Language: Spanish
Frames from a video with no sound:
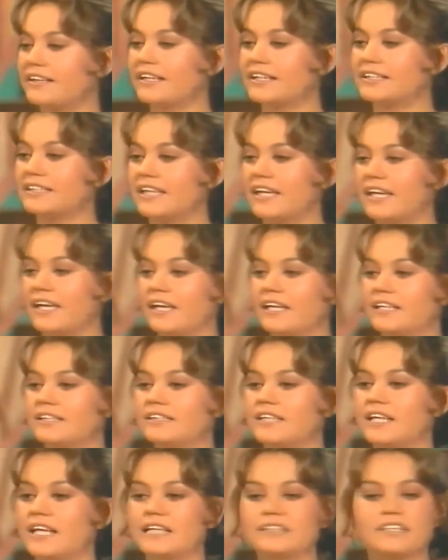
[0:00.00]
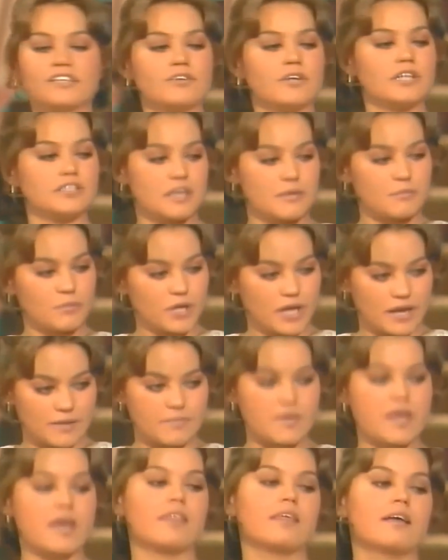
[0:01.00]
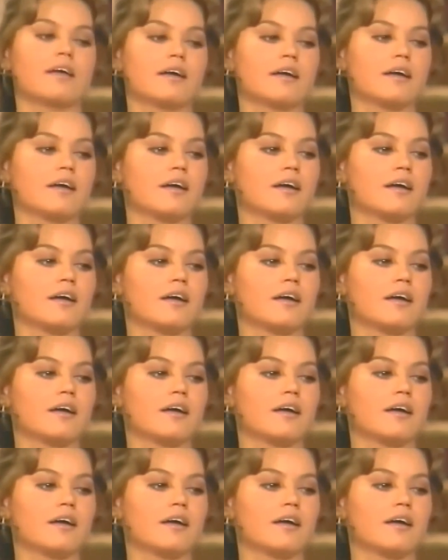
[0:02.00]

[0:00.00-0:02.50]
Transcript: antes que este, la señora está muy cambiada.